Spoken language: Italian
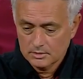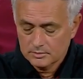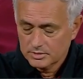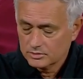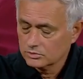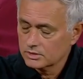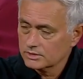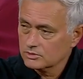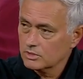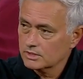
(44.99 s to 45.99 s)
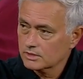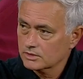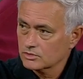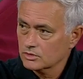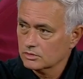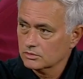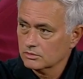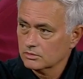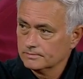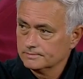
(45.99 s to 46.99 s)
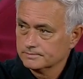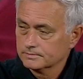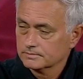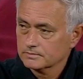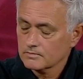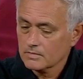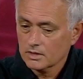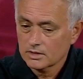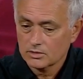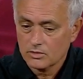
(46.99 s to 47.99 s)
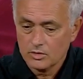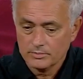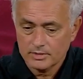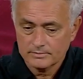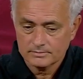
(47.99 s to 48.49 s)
per tutte le squadre che giocano in Europa,